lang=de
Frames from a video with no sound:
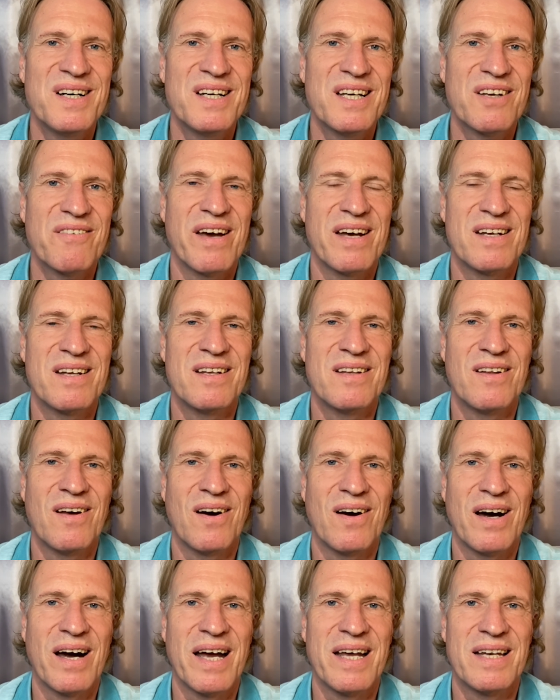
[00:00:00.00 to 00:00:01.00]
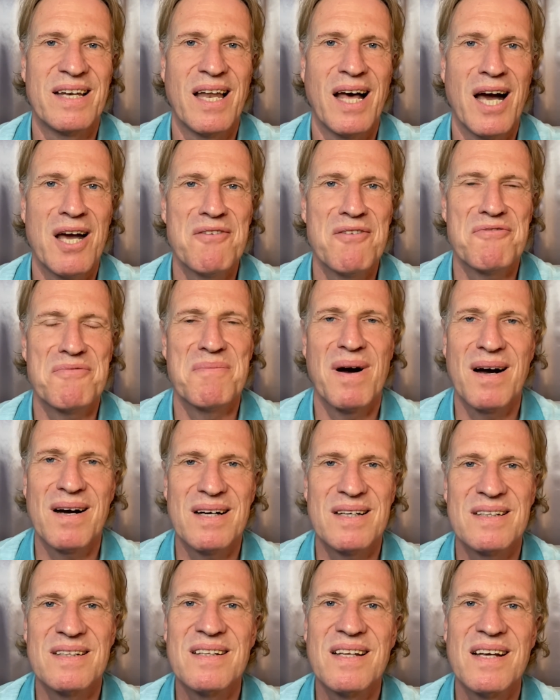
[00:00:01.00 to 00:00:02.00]
Ich werde da ein Live
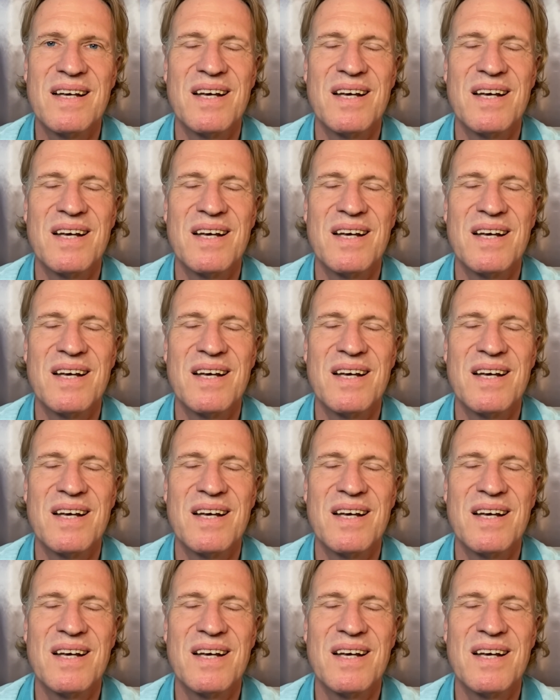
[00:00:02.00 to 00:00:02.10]
machen